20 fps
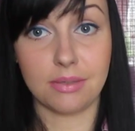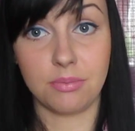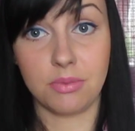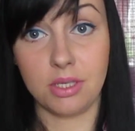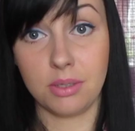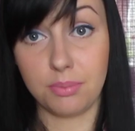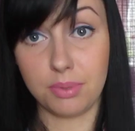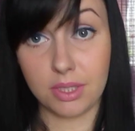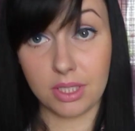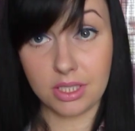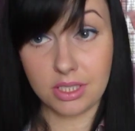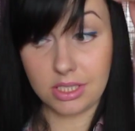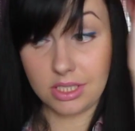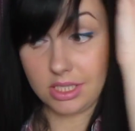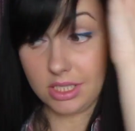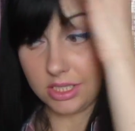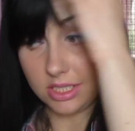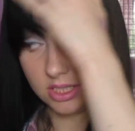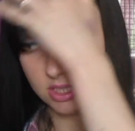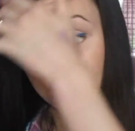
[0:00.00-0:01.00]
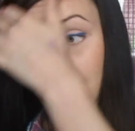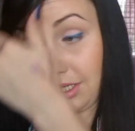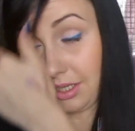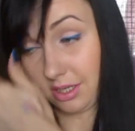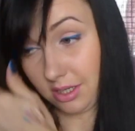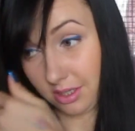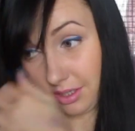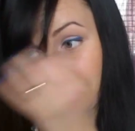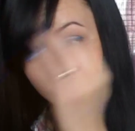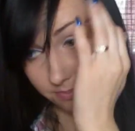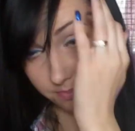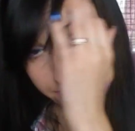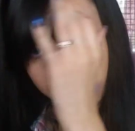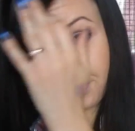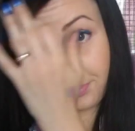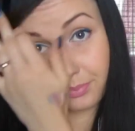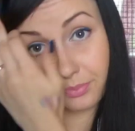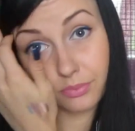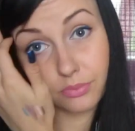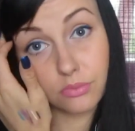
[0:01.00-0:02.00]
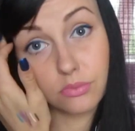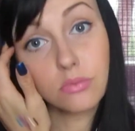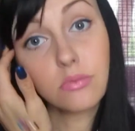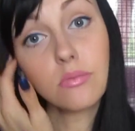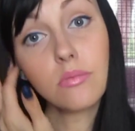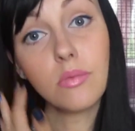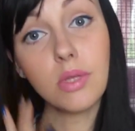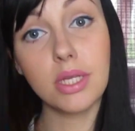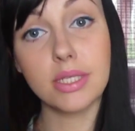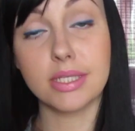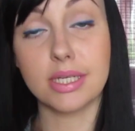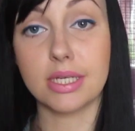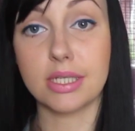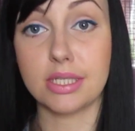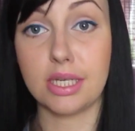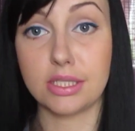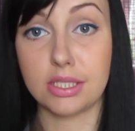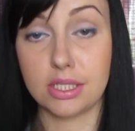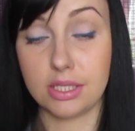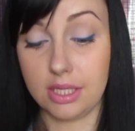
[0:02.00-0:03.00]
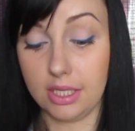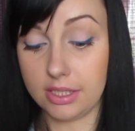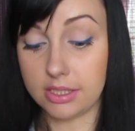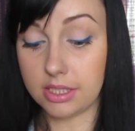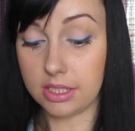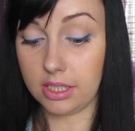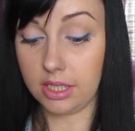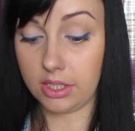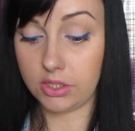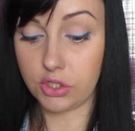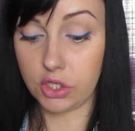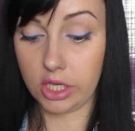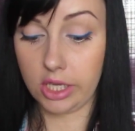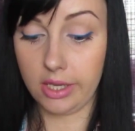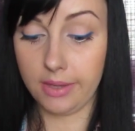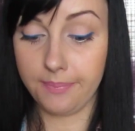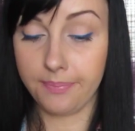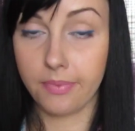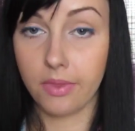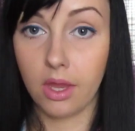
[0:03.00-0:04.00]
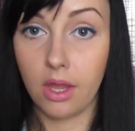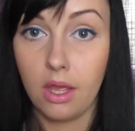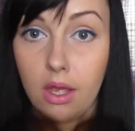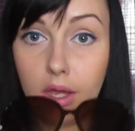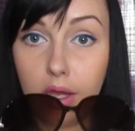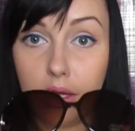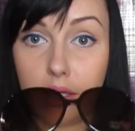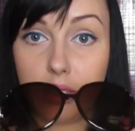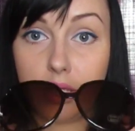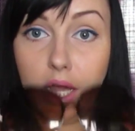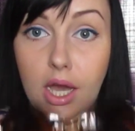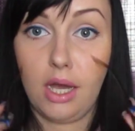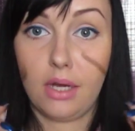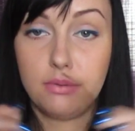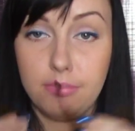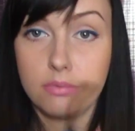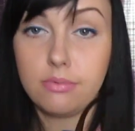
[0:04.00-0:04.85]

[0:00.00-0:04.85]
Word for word: Мне было интересно заказать китайские очки. Я